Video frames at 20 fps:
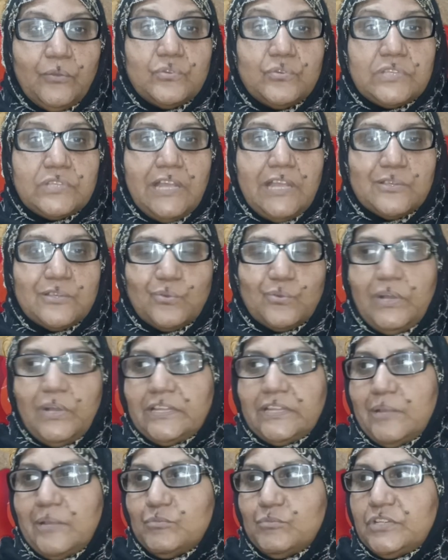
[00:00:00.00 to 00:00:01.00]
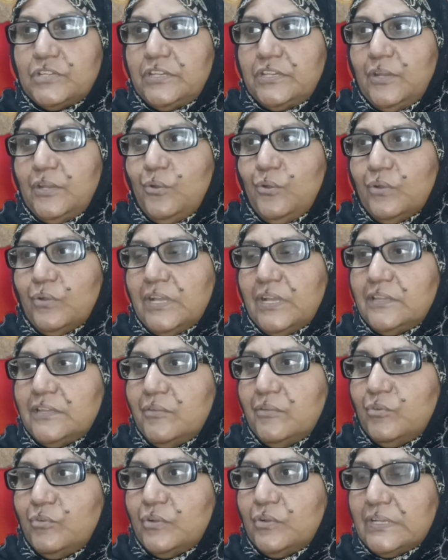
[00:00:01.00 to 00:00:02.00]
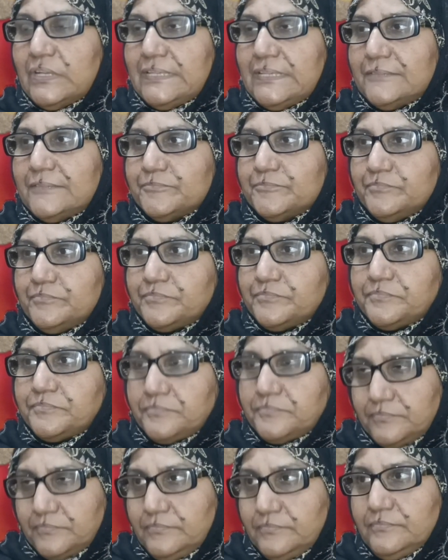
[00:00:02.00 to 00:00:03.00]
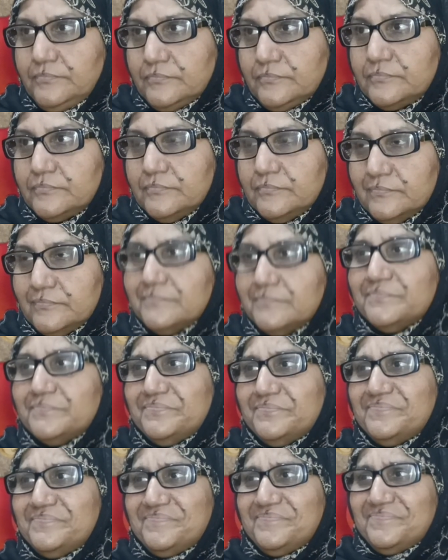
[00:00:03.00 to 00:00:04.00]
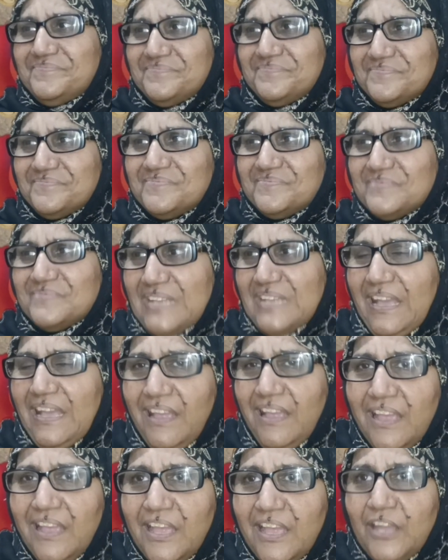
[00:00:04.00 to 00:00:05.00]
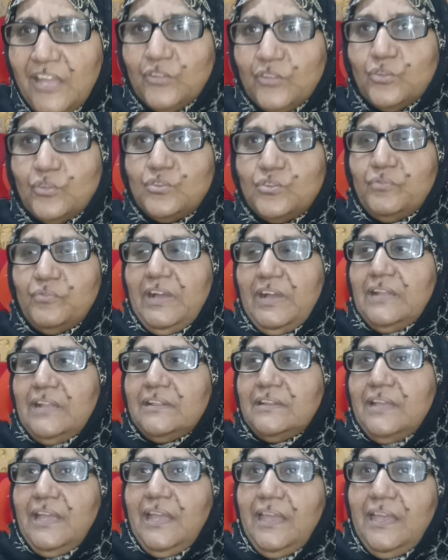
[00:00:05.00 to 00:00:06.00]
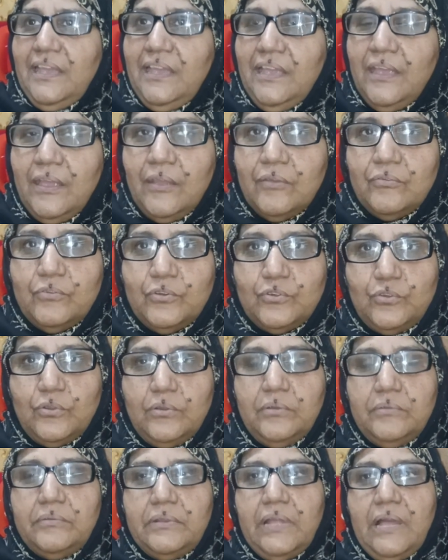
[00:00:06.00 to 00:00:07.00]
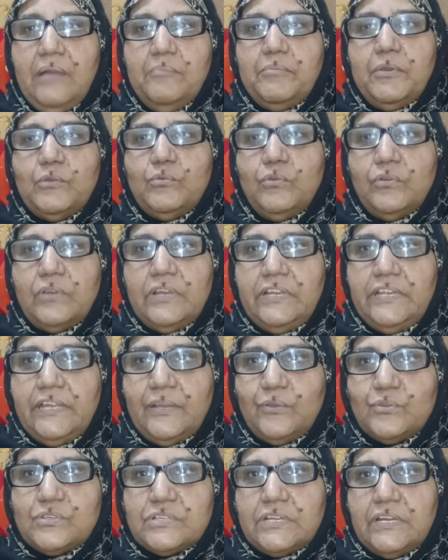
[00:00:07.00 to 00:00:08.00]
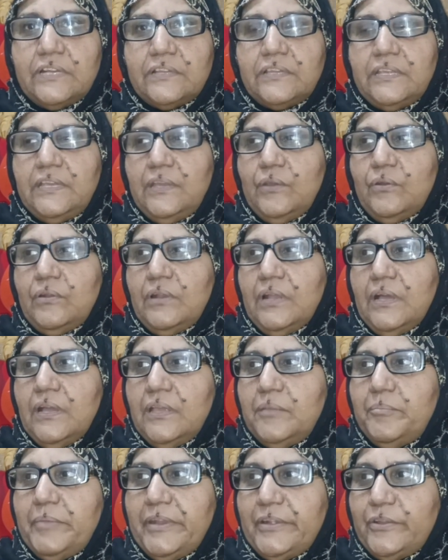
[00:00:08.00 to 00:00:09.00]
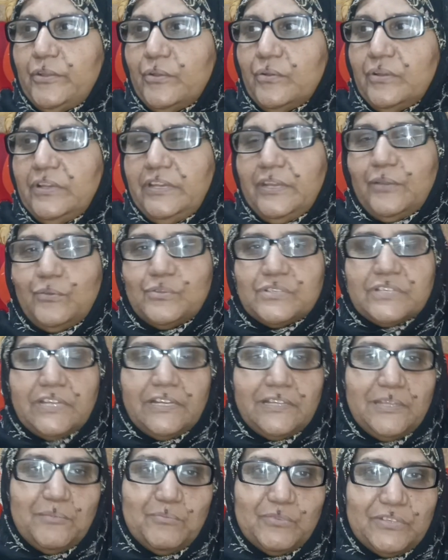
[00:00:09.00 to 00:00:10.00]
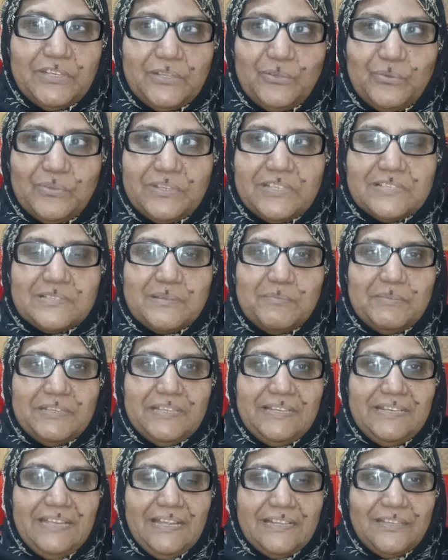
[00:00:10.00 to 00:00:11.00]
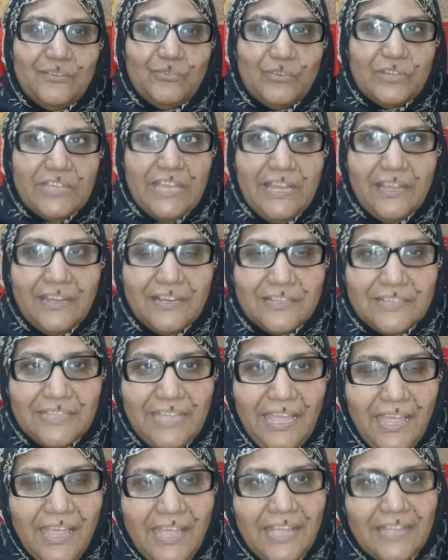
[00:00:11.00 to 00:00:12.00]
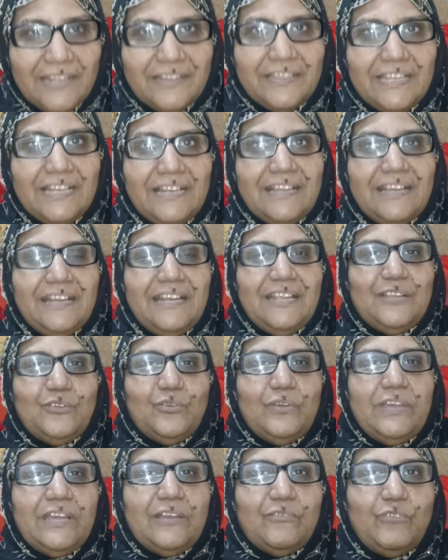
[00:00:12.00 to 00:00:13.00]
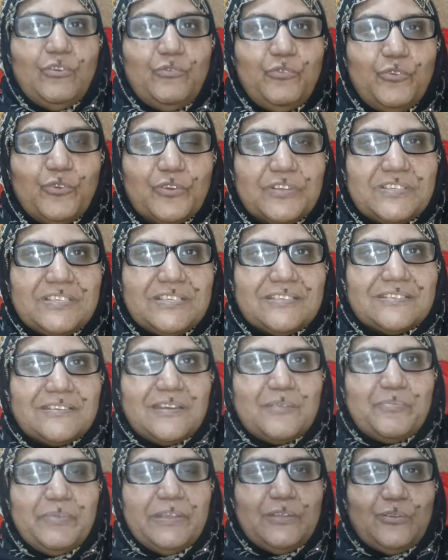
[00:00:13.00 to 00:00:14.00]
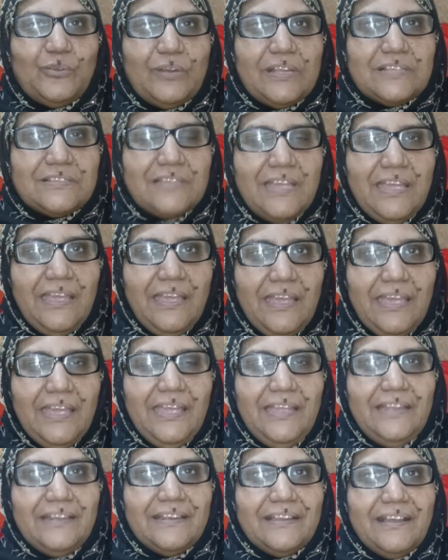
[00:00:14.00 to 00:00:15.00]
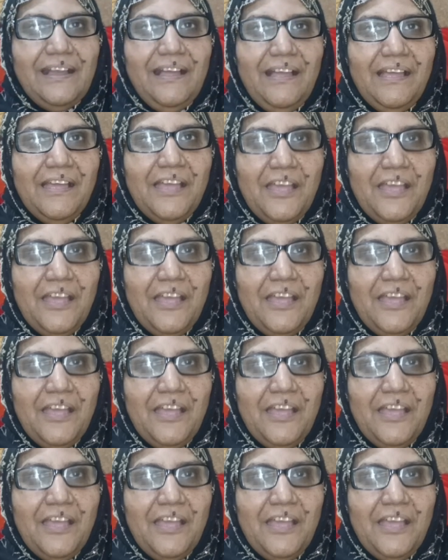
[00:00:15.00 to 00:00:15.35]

गुस्सा इसको आता है मुझे ये तो लोग कहते हैं कहते ना उधर गुना ना करे तो तेन ना कोई कर तो जो वालदा है वो तो ना बहुओं के लिए कुछ करती है और ना ही बेटियों के लिए कुछ करती मुझे तो उनकी समझ नहीं आती वो क्या करती है दिल करे तो एक वो फोर सिस्टर पे थोड़ा सा है इनका